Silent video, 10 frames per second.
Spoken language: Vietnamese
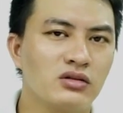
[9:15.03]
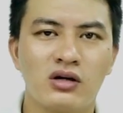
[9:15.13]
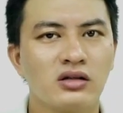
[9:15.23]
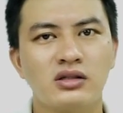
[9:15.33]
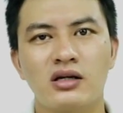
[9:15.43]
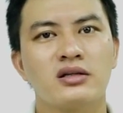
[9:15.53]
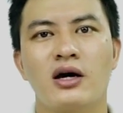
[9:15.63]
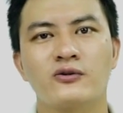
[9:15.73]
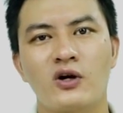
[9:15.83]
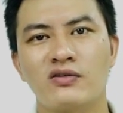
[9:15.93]
hơn rất là
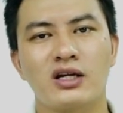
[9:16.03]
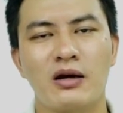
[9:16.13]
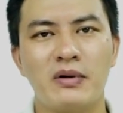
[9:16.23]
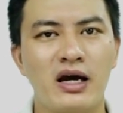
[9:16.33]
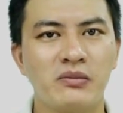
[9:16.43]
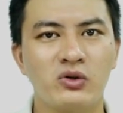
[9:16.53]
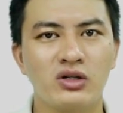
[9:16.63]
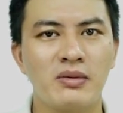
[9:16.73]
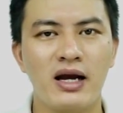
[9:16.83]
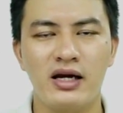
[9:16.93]
nhiều so với RAM 2 bộ
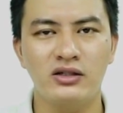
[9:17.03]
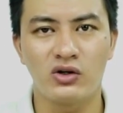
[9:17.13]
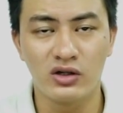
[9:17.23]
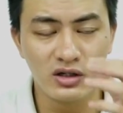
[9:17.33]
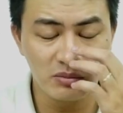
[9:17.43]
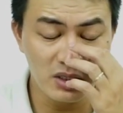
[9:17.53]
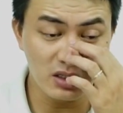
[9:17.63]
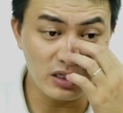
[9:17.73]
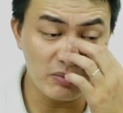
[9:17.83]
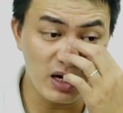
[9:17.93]
nhớ 32 rồi. Bây
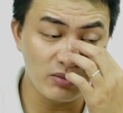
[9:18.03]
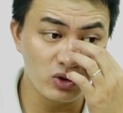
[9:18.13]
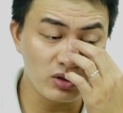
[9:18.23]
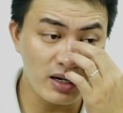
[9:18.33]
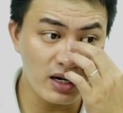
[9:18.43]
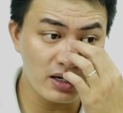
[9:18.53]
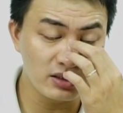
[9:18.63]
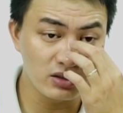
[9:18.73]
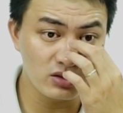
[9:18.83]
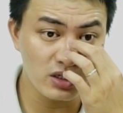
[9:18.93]
giờ RAM 2 bộ nhớ 32
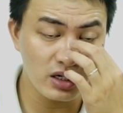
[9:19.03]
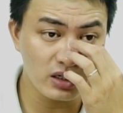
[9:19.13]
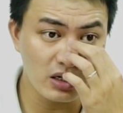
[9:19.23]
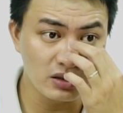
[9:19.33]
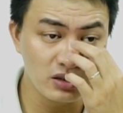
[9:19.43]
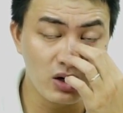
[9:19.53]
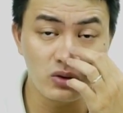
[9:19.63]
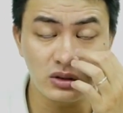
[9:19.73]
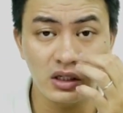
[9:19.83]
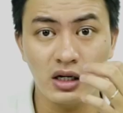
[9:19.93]
thì nó sẽ khá là yếu,
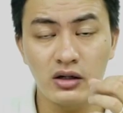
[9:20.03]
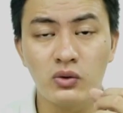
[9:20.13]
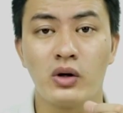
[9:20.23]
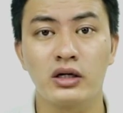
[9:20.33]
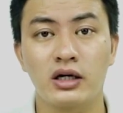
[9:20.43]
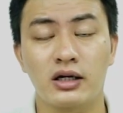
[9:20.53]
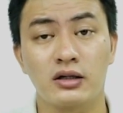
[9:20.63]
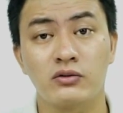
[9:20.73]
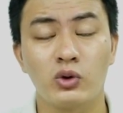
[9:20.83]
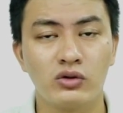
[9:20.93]
nó sẽ khá là đuối, kể
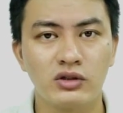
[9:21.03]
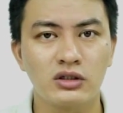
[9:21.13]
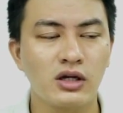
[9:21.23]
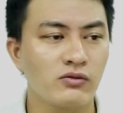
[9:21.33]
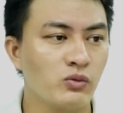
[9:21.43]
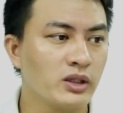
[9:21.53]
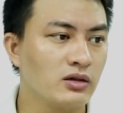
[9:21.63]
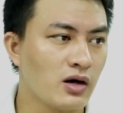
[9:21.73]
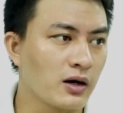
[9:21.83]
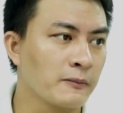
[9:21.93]
cả đối với những tác vụ bình
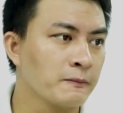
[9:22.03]
thường.